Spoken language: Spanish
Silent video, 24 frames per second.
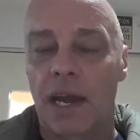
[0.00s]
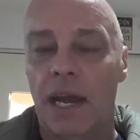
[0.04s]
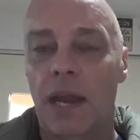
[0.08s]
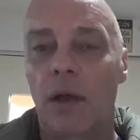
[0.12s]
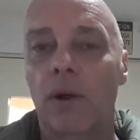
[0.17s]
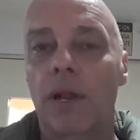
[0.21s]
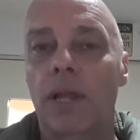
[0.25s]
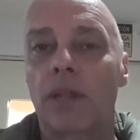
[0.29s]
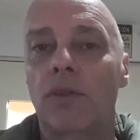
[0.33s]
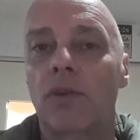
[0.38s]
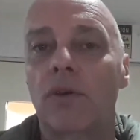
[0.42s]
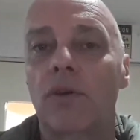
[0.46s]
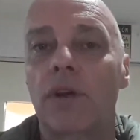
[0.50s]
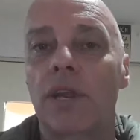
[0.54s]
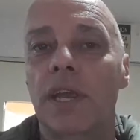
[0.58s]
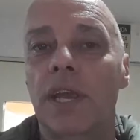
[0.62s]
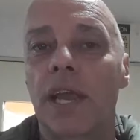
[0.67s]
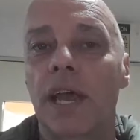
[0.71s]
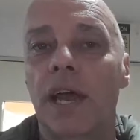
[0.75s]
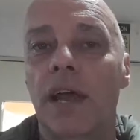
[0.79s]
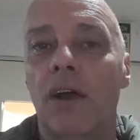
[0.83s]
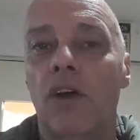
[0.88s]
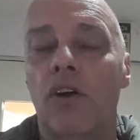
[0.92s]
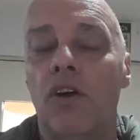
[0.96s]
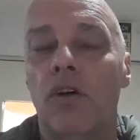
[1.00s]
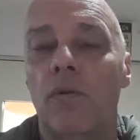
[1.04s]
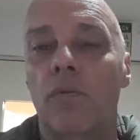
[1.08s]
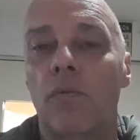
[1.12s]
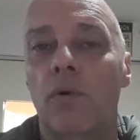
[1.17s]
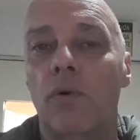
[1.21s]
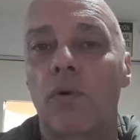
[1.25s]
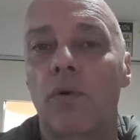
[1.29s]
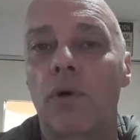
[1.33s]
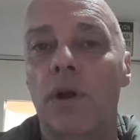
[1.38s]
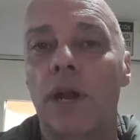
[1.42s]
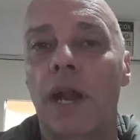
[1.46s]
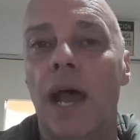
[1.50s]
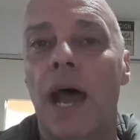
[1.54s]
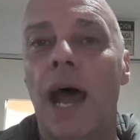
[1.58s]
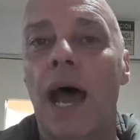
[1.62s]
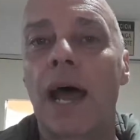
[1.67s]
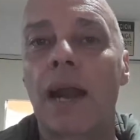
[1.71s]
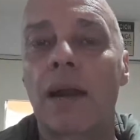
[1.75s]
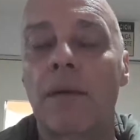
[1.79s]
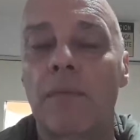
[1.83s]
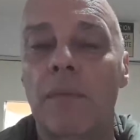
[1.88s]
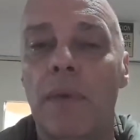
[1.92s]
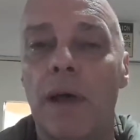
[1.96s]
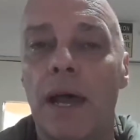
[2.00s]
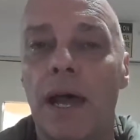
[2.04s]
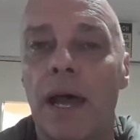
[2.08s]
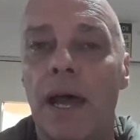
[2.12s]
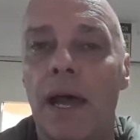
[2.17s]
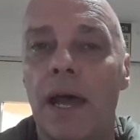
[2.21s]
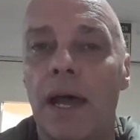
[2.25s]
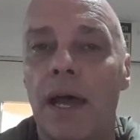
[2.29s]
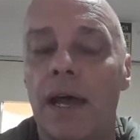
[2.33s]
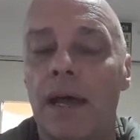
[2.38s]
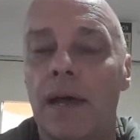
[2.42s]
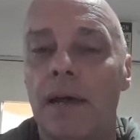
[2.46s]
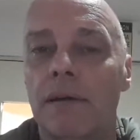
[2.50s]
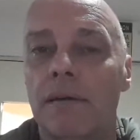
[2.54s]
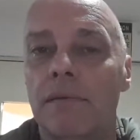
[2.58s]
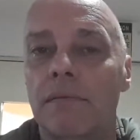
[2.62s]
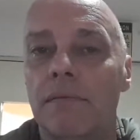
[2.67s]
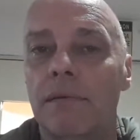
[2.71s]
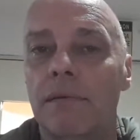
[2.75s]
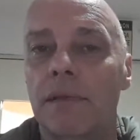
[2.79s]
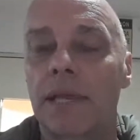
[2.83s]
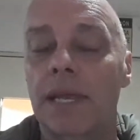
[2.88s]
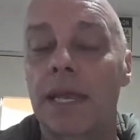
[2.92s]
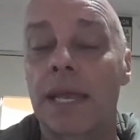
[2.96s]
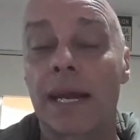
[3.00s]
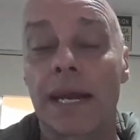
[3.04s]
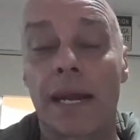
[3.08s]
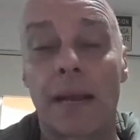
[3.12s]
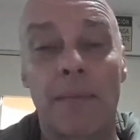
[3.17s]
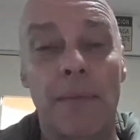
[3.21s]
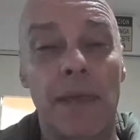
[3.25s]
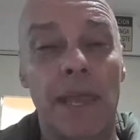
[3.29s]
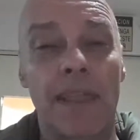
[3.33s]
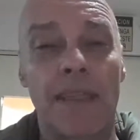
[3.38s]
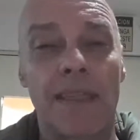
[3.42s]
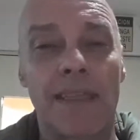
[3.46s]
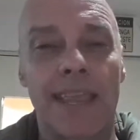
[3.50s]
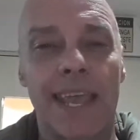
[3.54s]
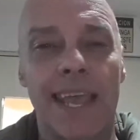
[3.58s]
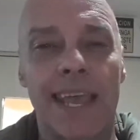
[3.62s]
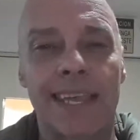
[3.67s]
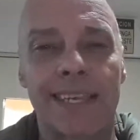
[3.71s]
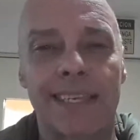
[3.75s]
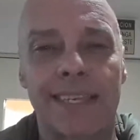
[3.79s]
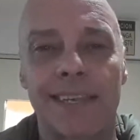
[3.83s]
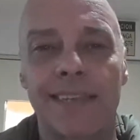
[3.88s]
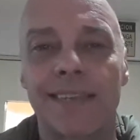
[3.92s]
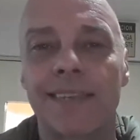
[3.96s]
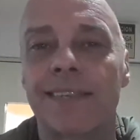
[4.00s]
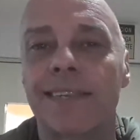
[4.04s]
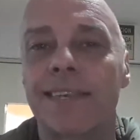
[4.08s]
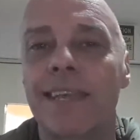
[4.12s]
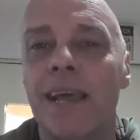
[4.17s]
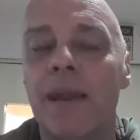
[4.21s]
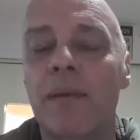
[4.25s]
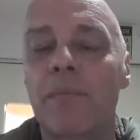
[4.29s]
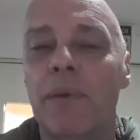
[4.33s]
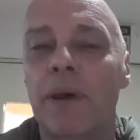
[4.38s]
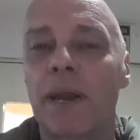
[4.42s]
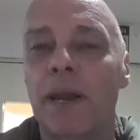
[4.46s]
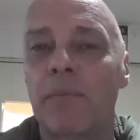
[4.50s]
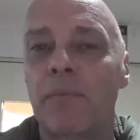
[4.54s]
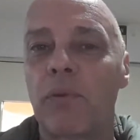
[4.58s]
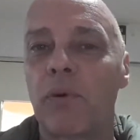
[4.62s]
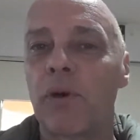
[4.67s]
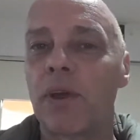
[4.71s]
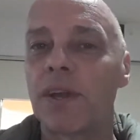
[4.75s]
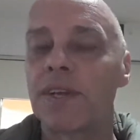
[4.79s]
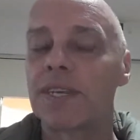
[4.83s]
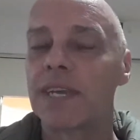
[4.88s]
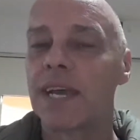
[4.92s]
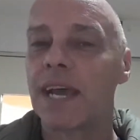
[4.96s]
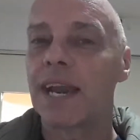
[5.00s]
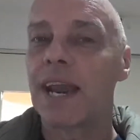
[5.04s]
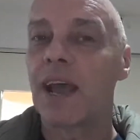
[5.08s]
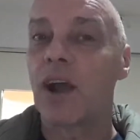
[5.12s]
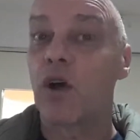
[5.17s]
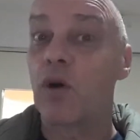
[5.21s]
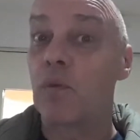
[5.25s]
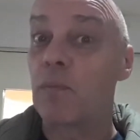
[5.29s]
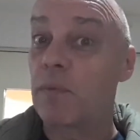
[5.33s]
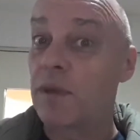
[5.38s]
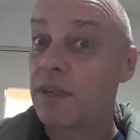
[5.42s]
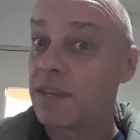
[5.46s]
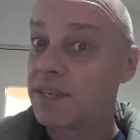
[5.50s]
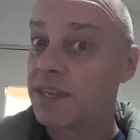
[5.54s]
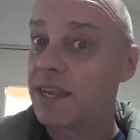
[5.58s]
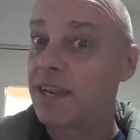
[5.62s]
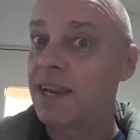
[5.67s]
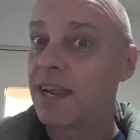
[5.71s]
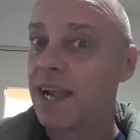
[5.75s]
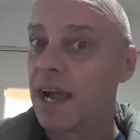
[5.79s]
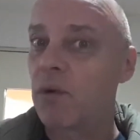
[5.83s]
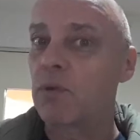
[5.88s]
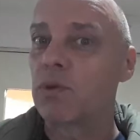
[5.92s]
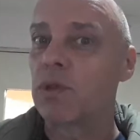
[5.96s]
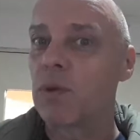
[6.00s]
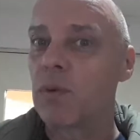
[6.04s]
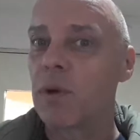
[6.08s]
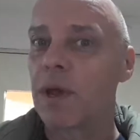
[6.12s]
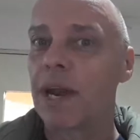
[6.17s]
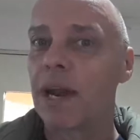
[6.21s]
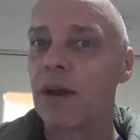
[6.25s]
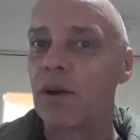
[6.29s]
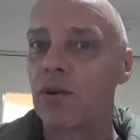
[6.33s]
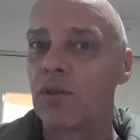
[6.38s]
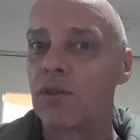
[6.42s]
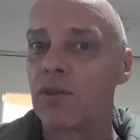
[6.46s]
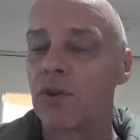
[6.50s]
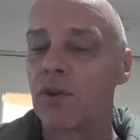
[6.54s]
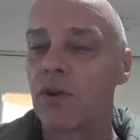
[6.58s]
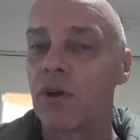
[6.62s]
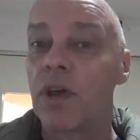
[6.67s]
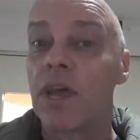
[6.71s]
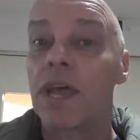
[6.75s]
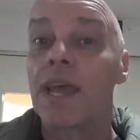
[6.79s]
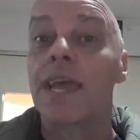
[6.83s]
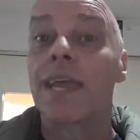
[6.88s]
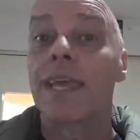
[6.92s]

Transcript: La oratoria como un arma y herramienta esencial para poder llegar a convencer y cautivar al otro.